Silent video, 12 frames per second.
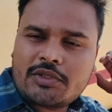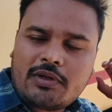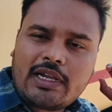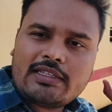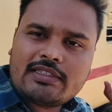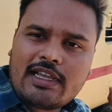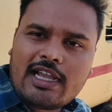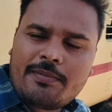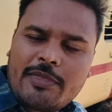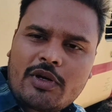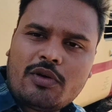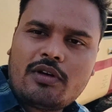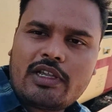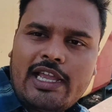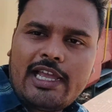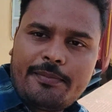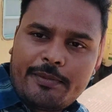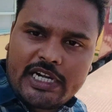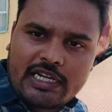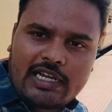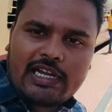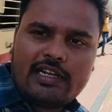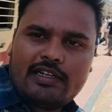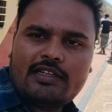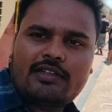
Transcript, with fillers: सो गए यहाँ पर हो गया है पंगा